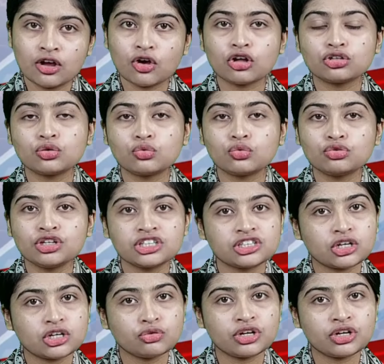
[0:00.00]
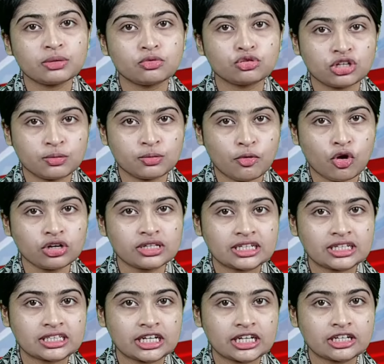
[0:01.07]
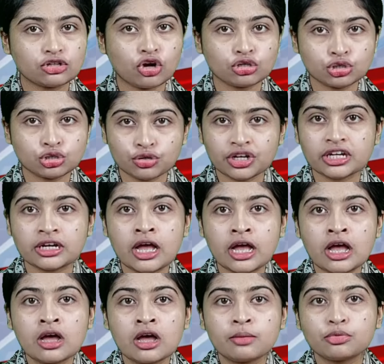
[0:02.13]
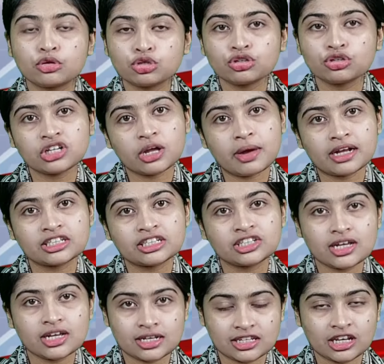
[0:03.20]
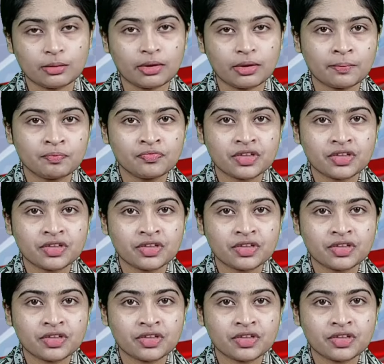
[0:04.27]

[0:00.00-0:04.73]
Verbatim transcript: গত ১৯ জানুয়ারি মুক্তির পর দেশে দর্শকের প্রশংসায় ভাসছে এ সিনেমা